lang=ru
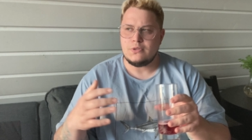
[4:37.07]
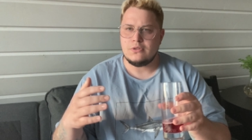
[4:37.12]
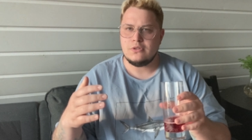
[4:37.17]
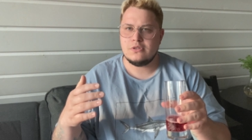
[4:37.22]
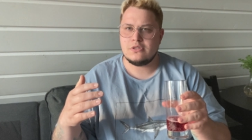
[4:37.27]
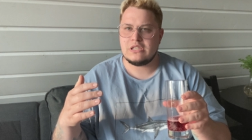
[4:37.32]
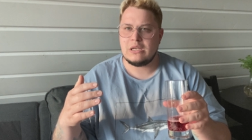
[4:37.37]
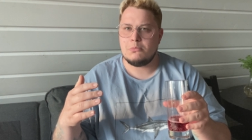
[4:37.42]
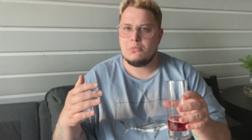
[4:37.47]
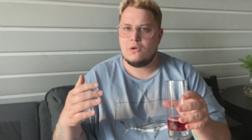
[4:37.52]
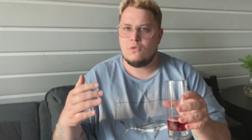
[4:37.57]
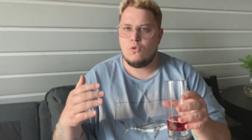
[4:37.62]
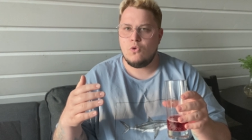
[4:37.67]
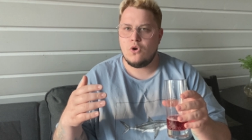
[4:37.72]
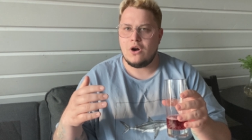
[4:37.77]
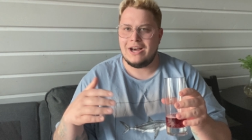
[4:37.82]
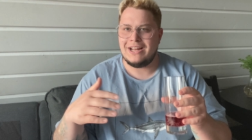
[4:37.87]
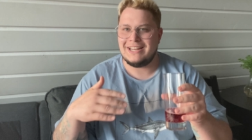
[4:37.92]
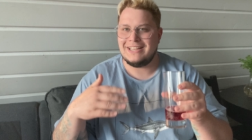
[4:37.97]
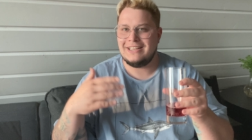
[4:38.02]
самого
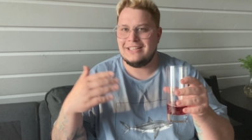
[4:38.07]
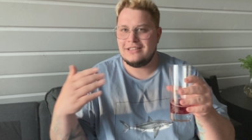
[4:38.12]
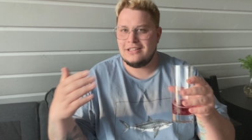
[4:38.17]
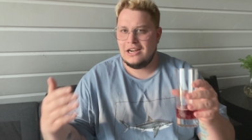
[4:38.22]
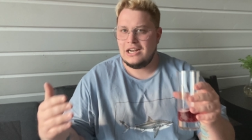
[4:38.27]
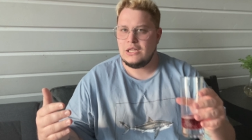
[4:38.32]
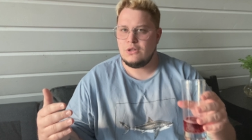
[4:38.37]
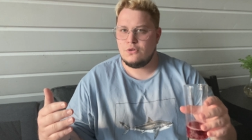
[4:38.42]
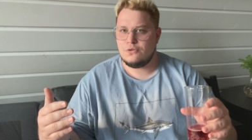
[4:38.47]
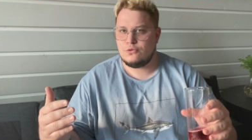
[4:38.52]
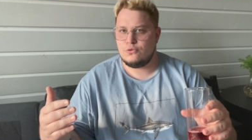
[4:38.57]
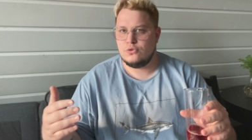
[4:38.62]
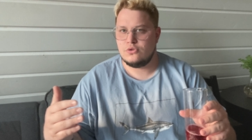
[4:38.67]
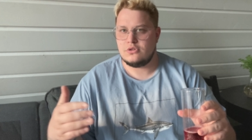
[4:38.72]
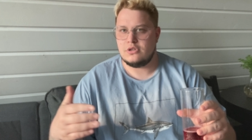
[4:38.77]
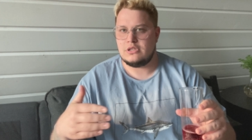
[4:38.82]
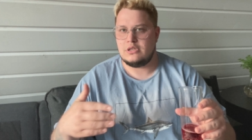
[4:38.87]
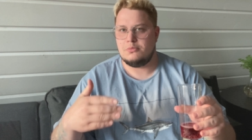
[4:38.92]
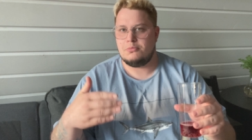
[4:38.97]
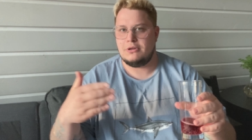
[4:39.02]
оригинального
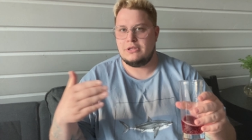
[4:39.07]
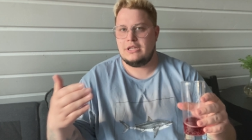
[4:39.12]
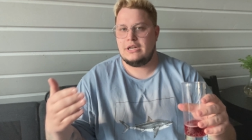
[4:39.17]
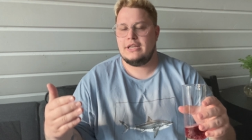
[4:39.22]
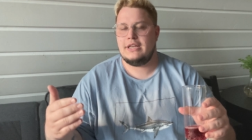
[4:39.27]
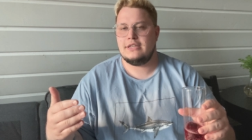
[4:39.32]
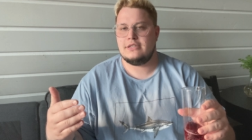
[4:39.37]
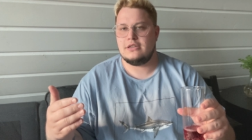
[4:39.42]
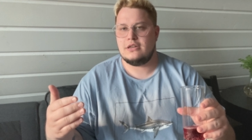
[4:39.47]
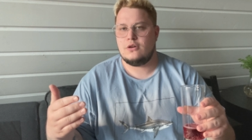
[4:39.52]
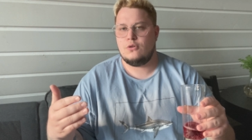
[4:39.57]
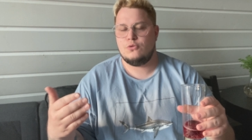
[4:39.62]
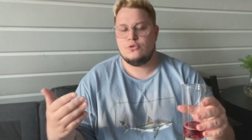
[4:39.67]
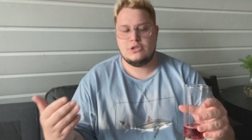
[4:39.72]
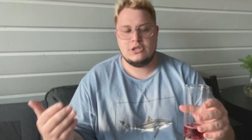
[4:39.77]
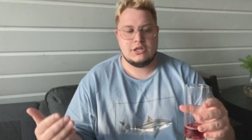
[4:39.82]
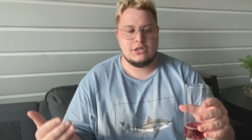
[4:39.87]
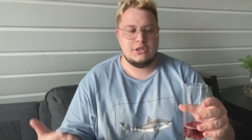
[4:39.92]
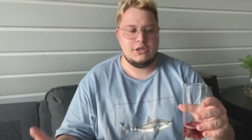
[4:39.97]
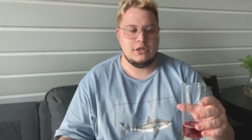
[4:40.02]
вкуса типа энергетика у
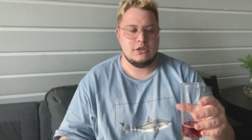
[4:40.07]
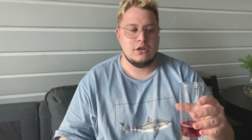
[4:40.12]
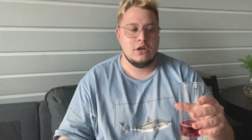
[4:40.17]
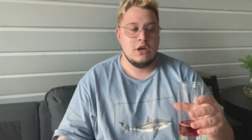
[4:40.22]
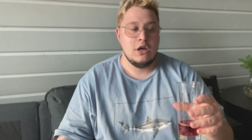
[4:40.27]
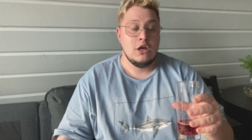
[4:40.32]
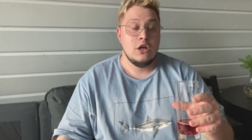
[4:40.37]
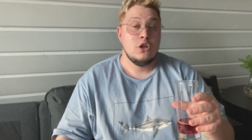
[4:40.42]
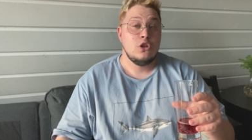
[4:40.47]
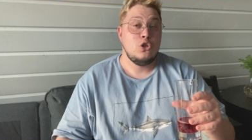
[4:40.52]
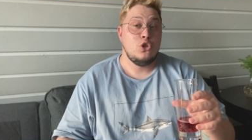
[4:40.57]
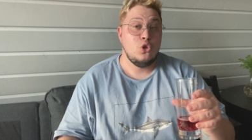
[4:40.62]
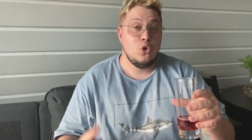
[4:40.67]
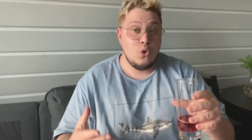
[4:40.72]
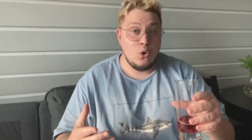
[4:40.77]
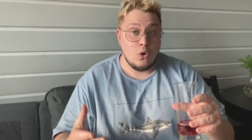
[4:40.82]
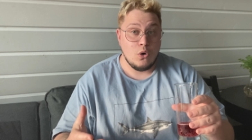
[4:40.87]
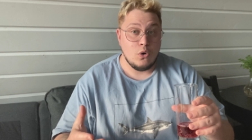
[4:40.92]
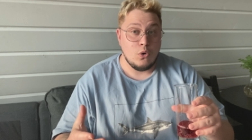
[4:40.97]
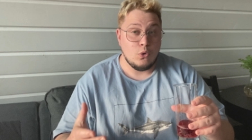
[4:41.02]
них нет.
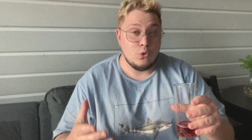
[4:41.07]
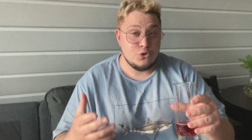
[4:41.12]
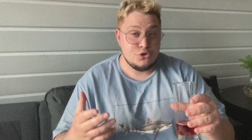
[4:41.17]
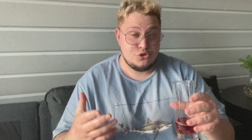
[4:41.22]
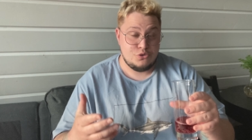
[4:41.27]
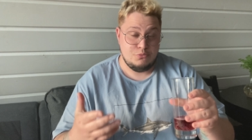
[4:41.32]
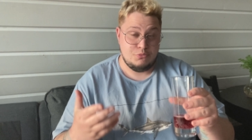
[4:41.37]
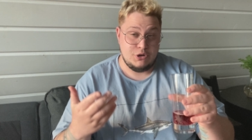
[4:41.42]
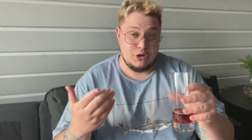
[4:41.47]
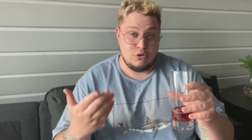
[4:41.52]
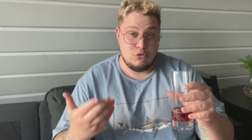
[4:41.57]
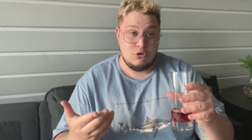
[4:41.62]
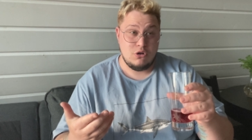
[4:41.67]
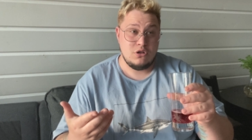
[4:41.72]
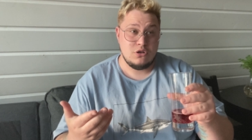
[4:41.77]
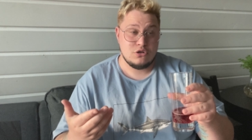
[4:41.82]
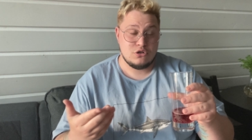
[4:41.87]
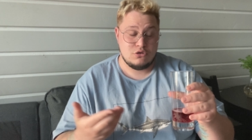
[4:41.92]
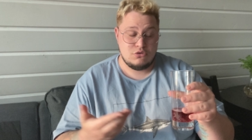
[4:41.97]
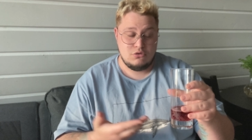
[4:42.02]
Но очень
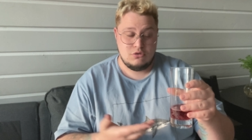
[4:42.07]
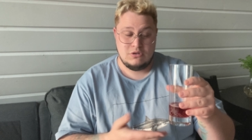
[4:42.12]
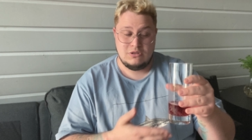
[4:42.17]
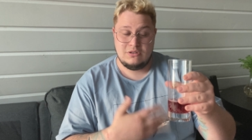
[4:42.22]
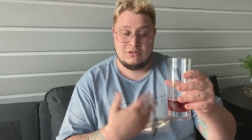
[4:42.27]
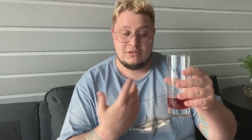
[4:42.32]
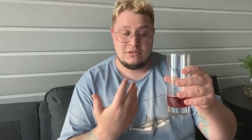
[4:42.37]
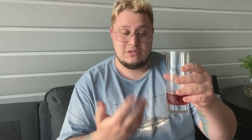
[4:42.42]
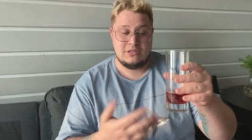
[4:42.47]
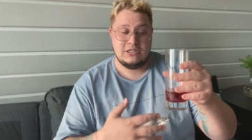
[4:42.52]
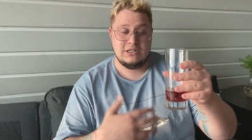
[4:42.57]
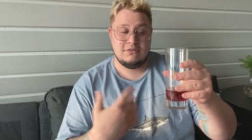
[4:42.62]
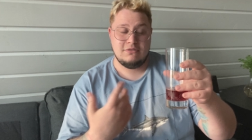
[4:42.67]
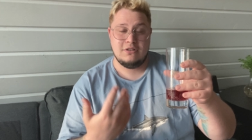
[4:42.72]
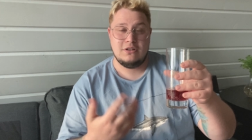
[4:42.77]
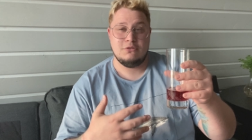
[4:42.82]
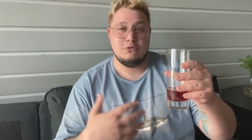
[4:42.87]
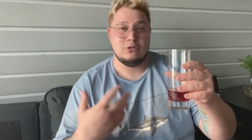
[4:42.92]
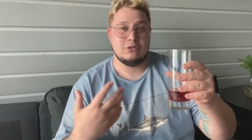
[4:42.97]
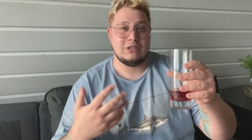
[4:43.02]
прикольно, что они
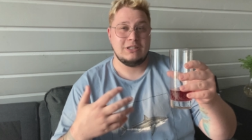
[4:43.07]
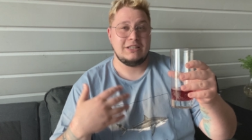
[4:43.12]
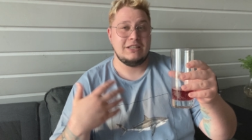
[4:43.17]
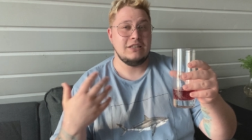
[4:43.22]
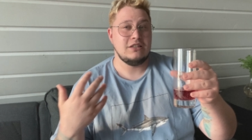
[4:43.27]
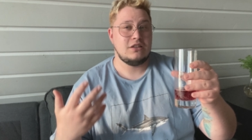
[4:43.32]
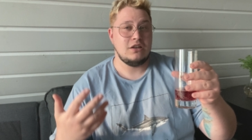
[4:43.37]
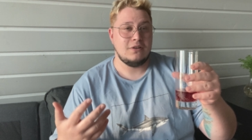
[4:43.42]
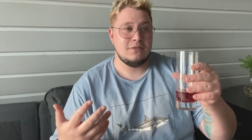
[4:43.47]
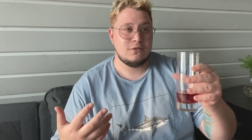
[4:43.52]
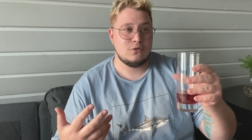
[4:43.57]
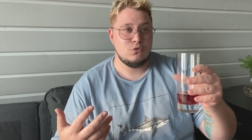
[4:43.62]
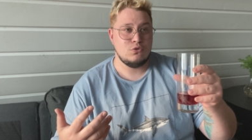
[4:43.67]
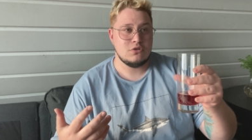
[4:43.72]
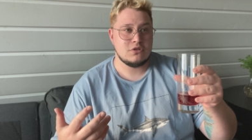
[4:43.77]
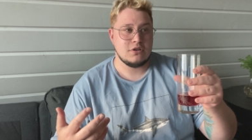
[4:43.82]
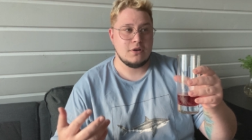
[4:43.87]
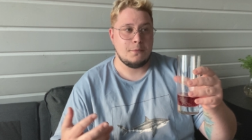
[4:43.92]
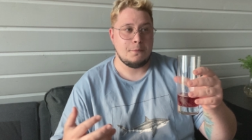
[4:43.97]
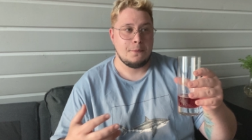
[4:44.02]
сделали вот такие три
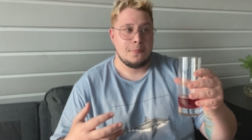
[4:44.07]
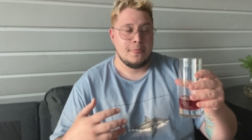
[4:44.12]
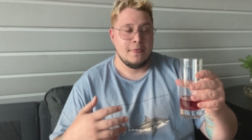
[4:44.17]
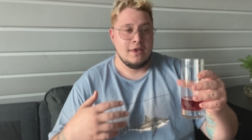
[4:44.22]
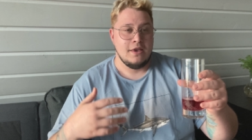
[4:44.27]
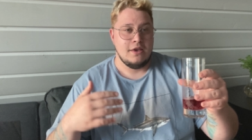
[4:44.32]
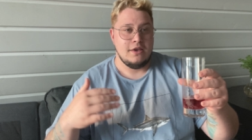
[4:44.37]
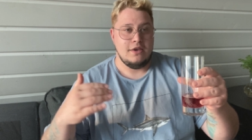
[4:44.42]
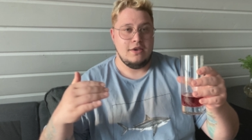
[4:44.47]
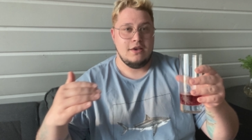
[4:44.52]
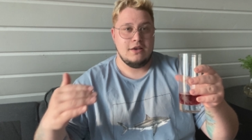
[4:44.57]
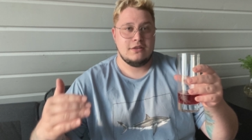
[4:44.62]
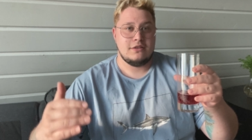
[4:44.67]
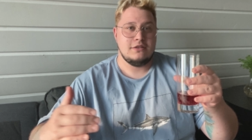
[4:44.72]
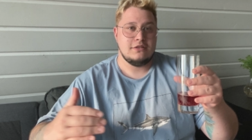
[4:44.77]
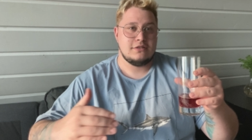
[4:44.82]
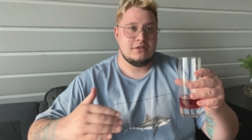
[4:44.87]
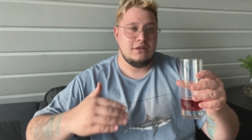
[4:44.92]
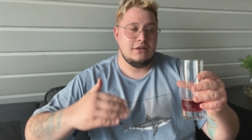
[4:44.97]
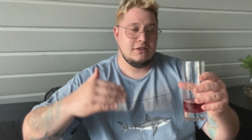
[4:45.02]
вкуса и
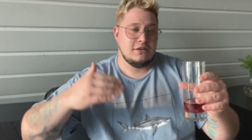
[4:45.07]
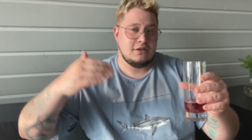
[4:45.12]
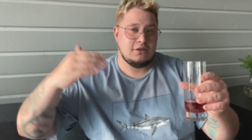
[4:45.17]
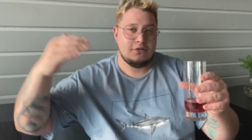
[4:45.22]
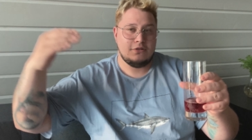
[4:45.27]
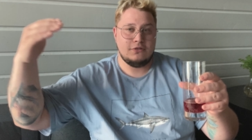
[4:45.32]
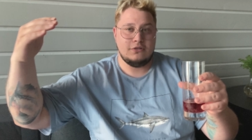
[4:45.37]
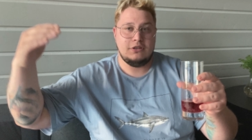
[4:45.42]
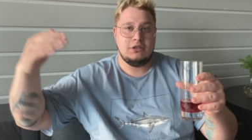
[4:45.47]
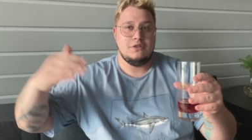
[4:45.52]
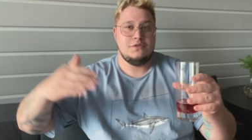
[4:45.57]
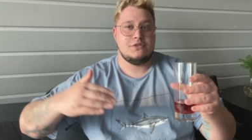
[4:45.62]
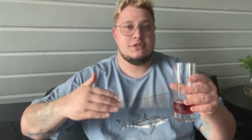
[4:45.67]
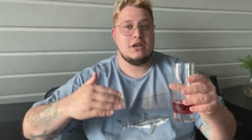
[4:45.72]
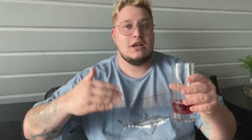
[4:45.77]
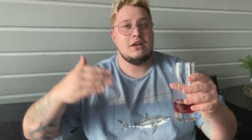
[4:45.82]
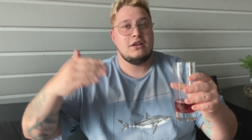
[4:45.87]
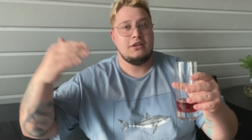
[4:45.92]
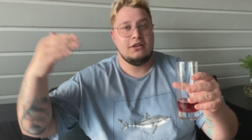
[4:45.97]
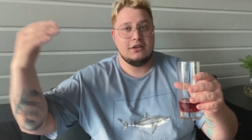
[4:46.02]
отнесли их, и
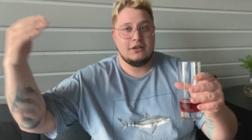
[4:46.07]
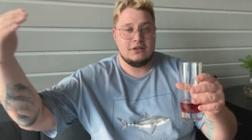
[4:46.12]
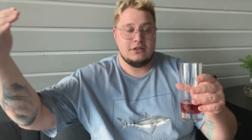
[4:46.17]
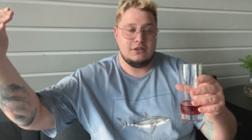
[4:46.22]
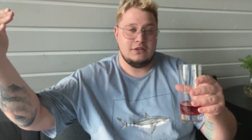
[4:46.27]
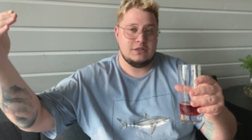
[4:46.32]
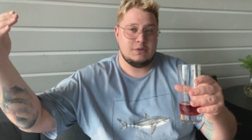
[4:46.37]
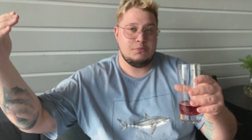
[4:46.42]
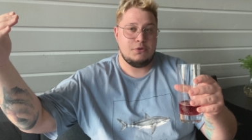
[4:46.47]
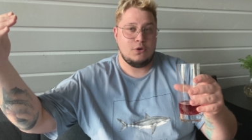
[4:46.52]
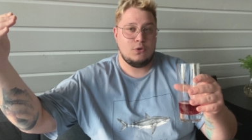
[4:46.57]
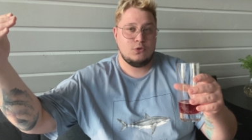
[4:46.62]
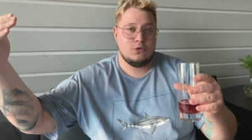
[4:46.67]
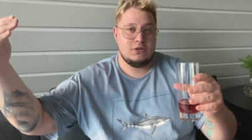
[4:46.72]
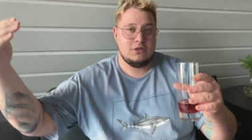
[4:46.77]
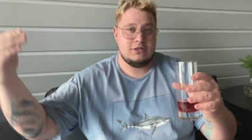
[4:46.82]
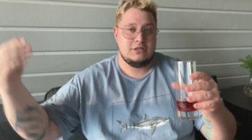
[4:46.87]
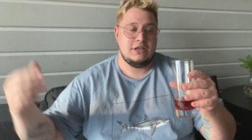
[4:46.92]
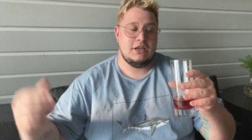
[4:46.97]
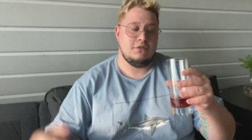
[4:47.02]
взяли их из природы
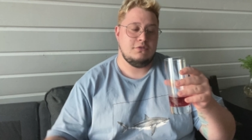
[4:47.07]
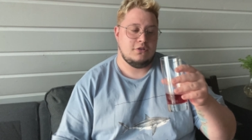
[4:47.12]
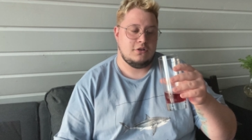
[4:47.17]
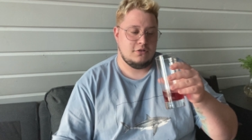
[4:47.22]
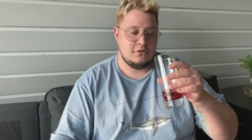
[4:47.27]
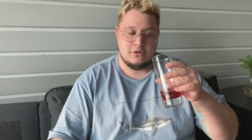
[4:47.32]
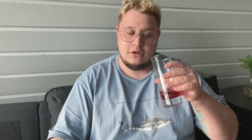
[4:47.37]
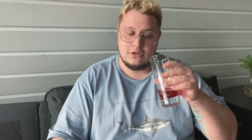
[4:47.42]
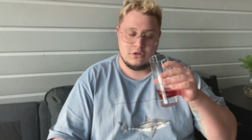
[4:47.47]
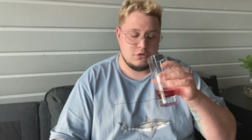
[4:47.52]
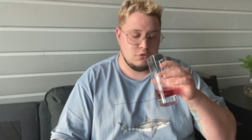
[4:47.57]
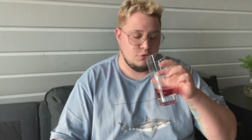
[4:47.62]
севера. Это